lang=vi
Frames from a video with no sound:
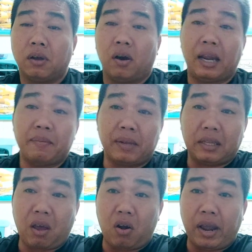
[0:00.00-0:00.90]
rồi anh em
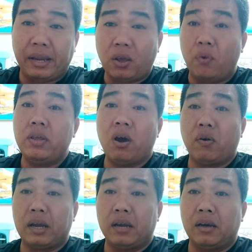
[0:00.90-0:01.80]
sẽ cho nó ăn chuối
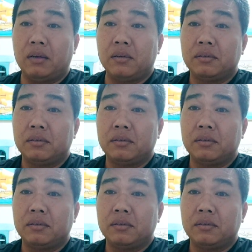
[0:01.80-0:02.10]
vô cái nữa